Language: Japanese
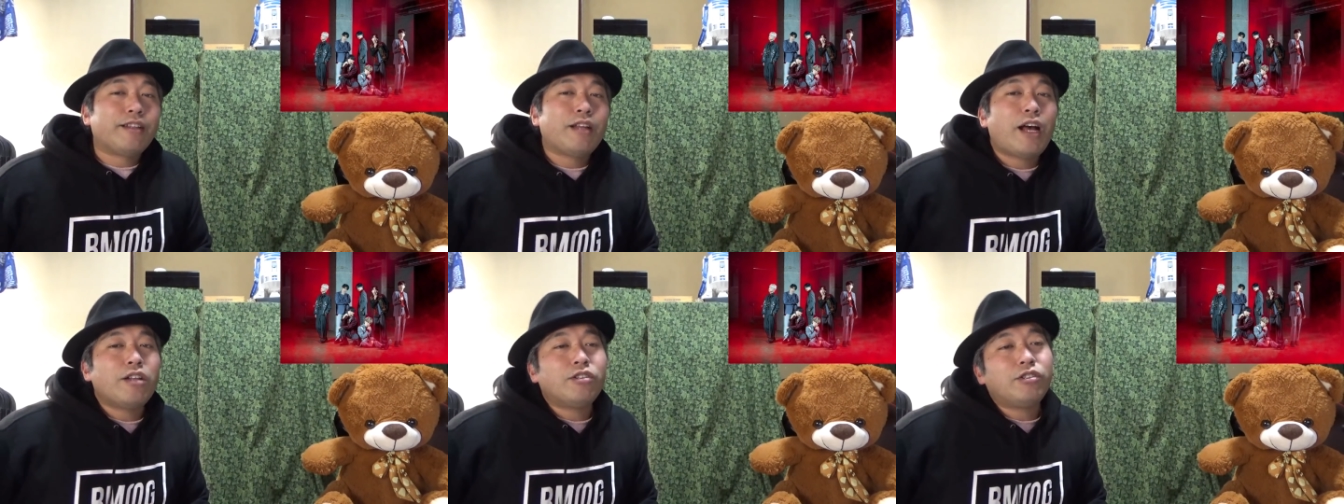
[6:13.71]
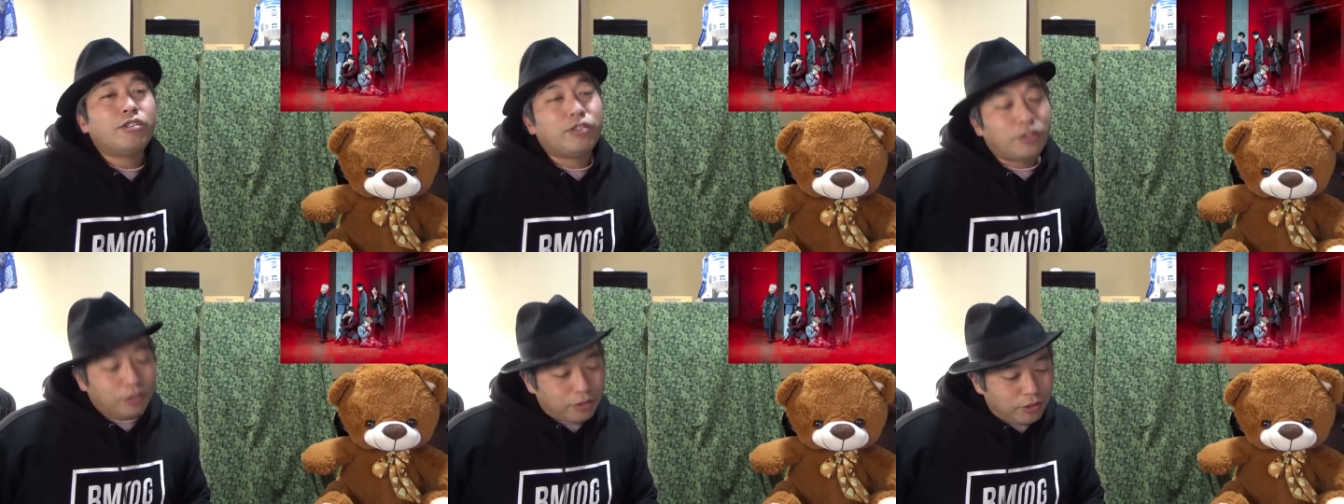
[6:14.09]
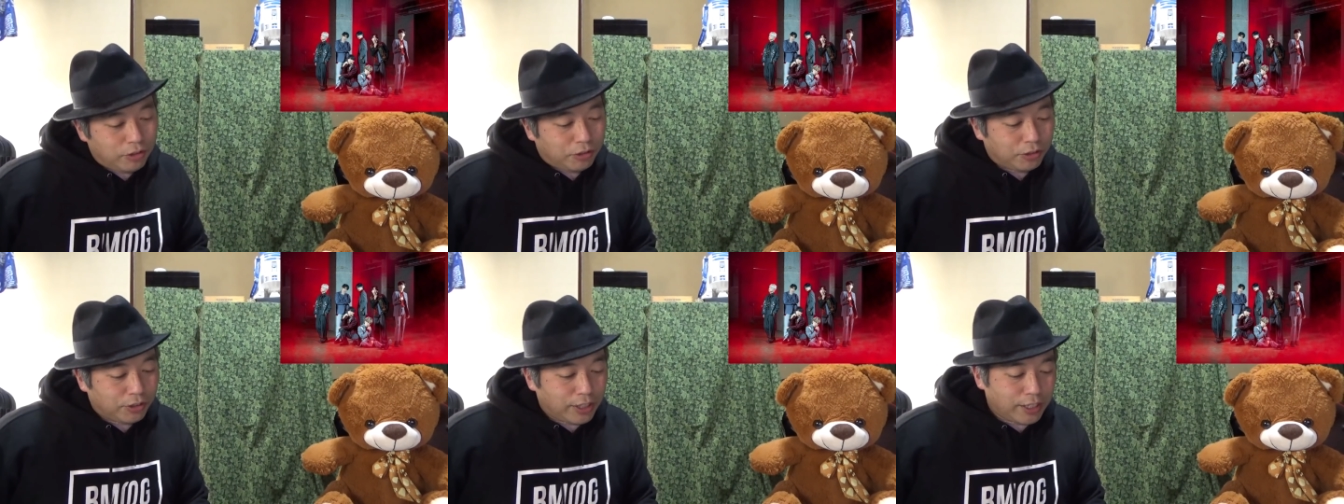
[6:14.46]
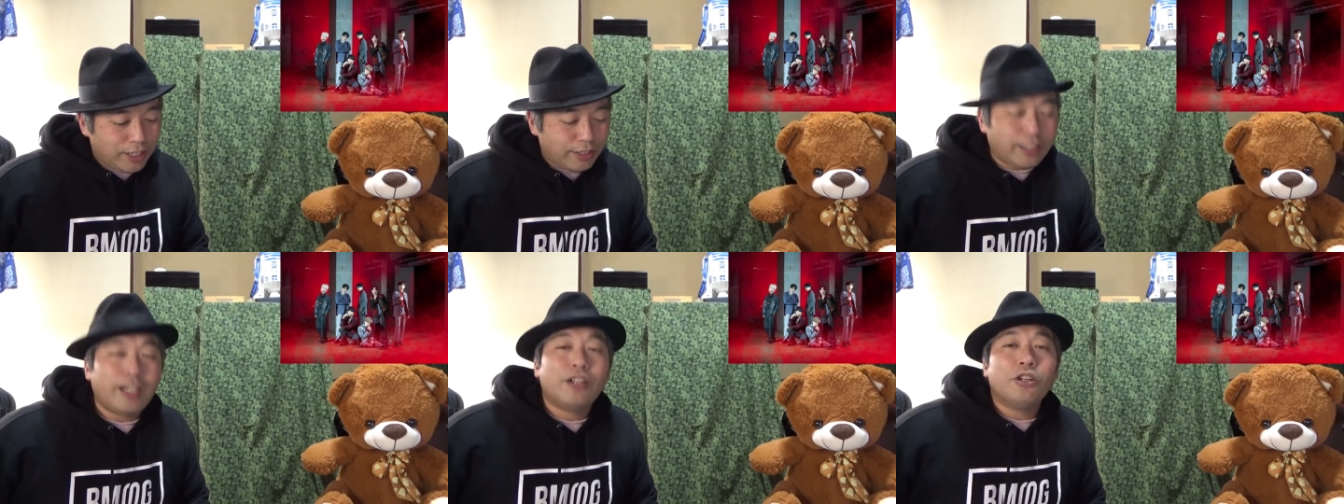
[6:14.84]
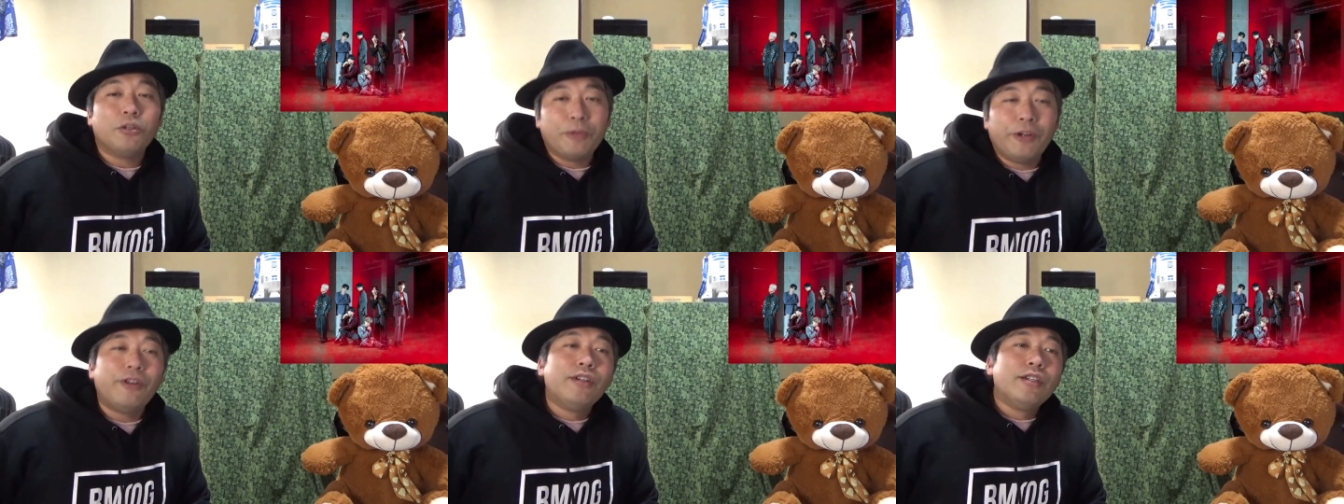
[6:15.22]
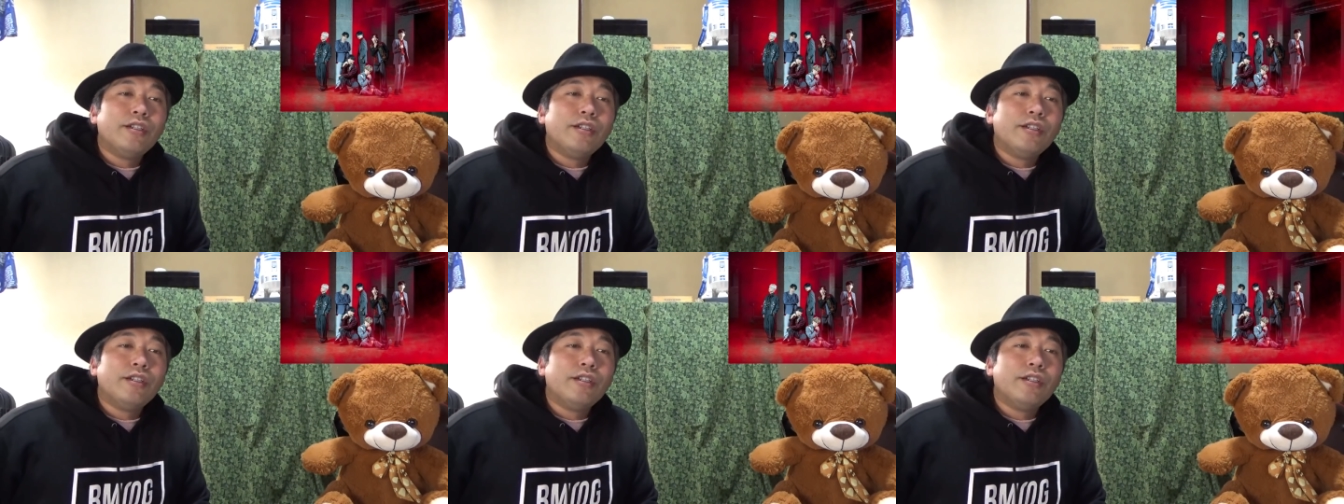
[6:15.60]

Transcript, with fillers: あの、そういうことなんですけれども、